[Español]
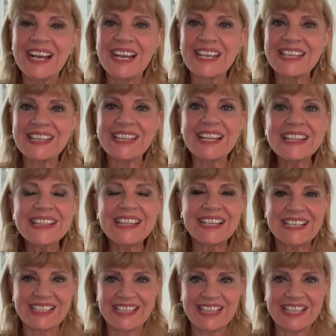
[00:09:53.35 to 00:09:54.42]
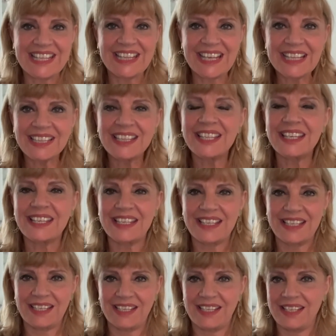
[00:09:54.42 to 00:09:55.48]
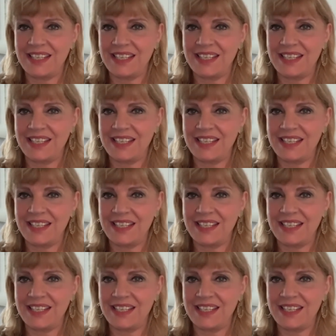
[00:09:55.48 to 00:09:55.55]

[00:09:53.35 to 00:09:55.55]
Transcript: hay tanta cantidad de